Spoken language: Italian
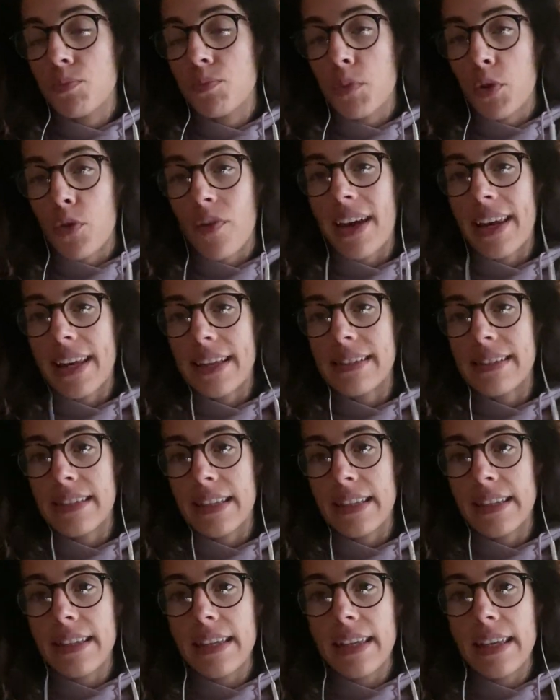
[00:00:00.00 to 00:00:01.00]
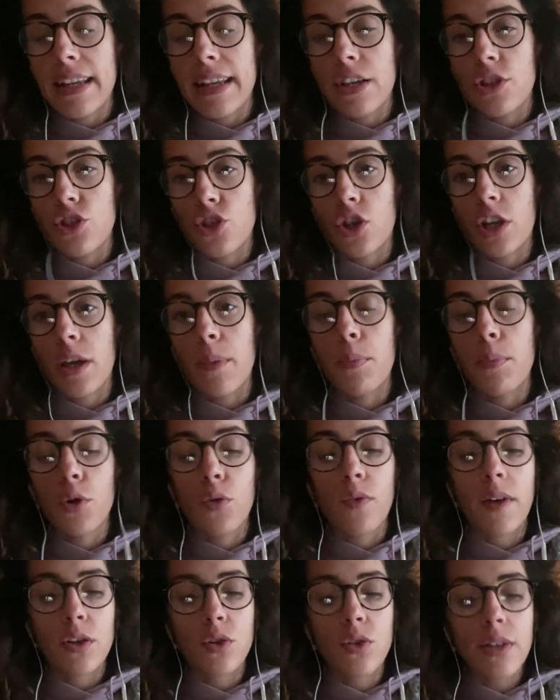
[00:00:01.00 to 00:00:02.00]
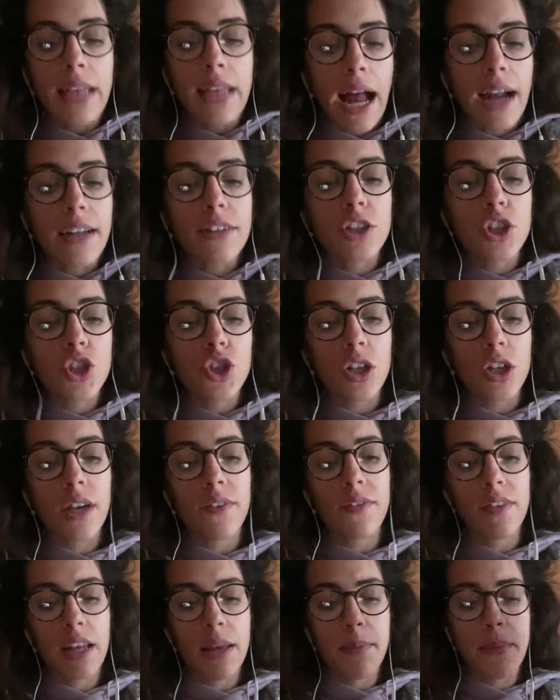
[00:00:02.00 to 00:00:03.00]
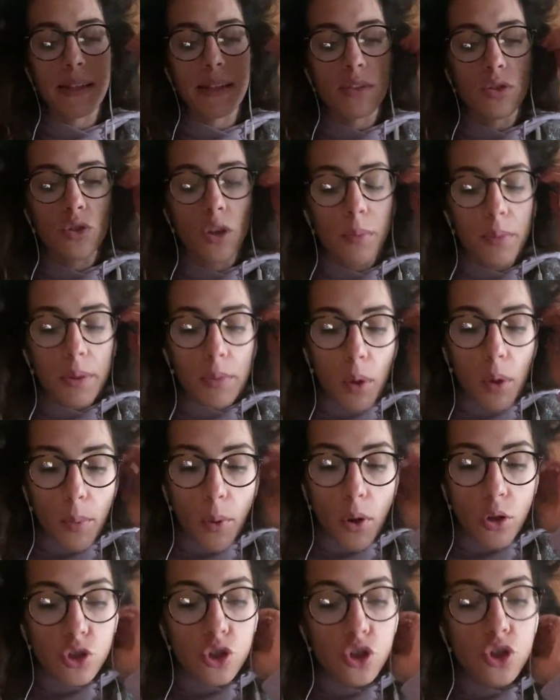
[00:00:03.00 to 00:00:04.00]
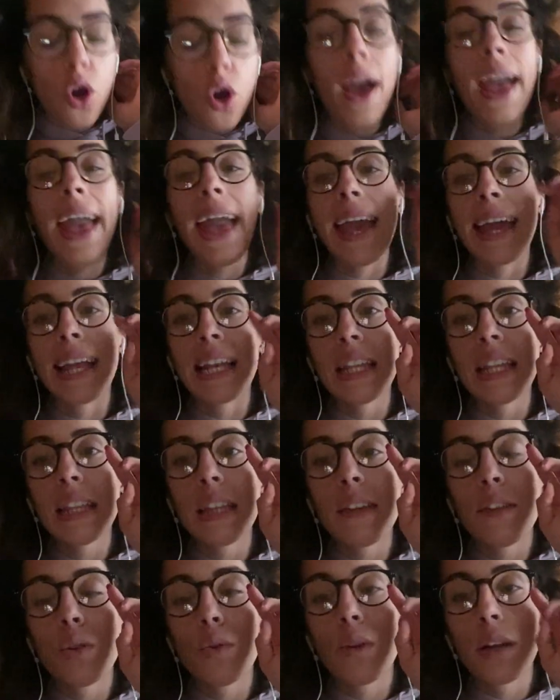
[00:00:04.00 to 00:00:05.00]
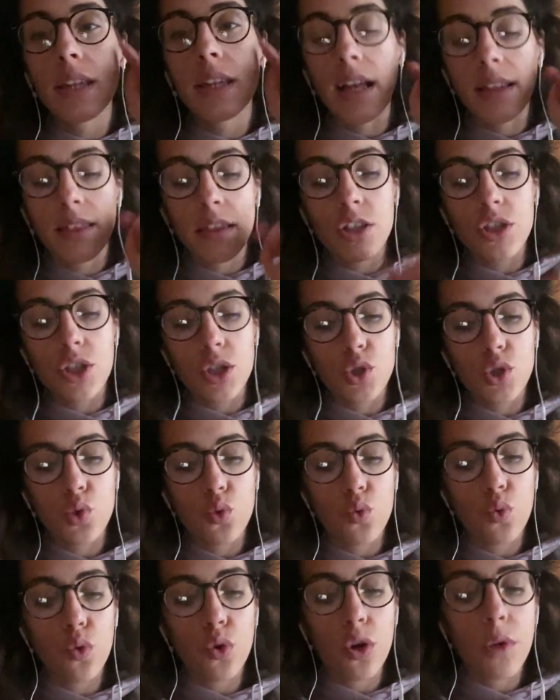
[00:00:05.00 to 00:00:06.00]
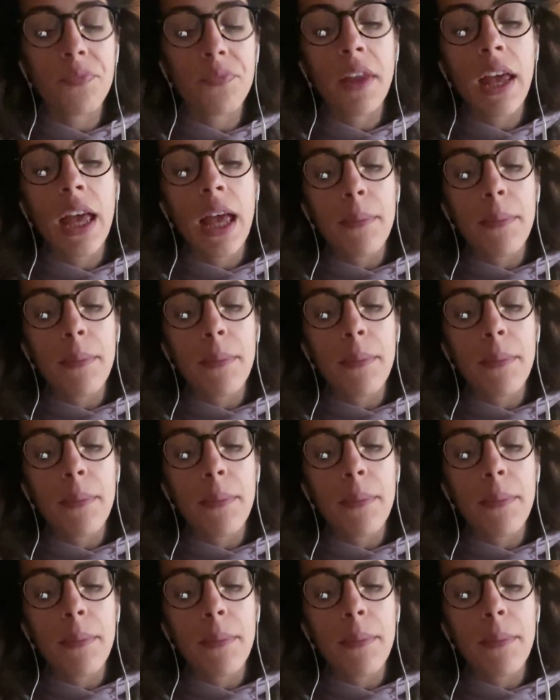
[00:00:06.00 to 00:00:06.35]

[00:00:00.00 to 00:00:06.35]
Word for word: provare a sentire ciò che provano gli altri, ciò che viene messo al primo posto è l'individualità di ciascuno.